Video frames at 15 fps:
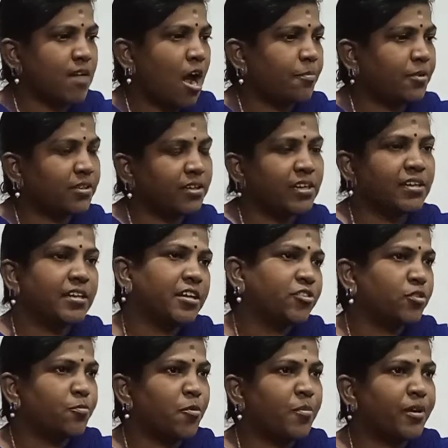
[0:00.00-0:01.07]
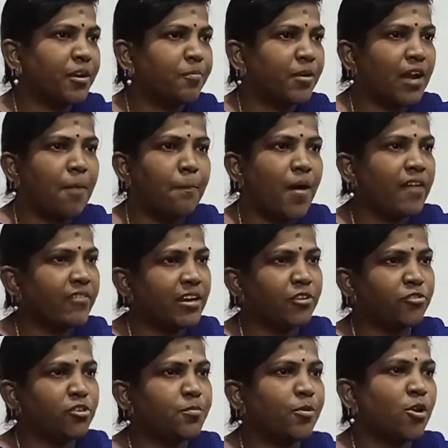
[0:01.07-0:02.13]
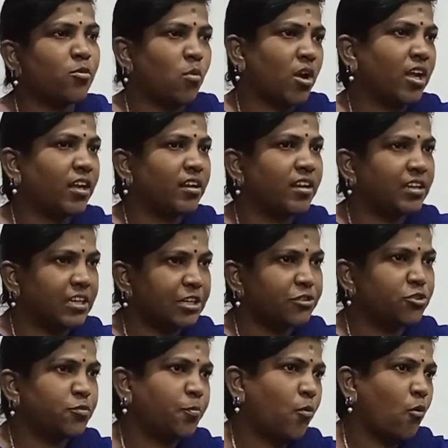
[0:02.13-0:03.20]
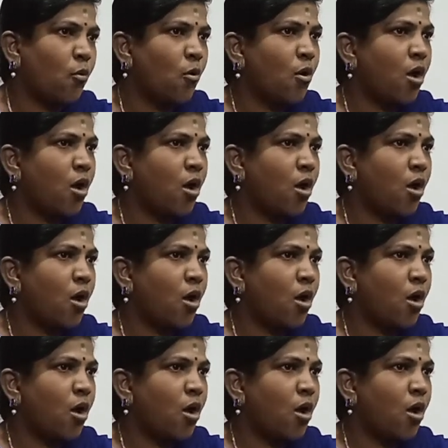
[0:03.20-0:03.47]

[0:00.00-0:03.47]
சாப்பிட்டு தட்டி நீ எடுத்துகிட்டு போக பண்ணுறப்பார் அப்பாவே எடுத்துகிட்டு போகிறார் உனக்கு என்ன நீ எடுத்துகிட்டு போ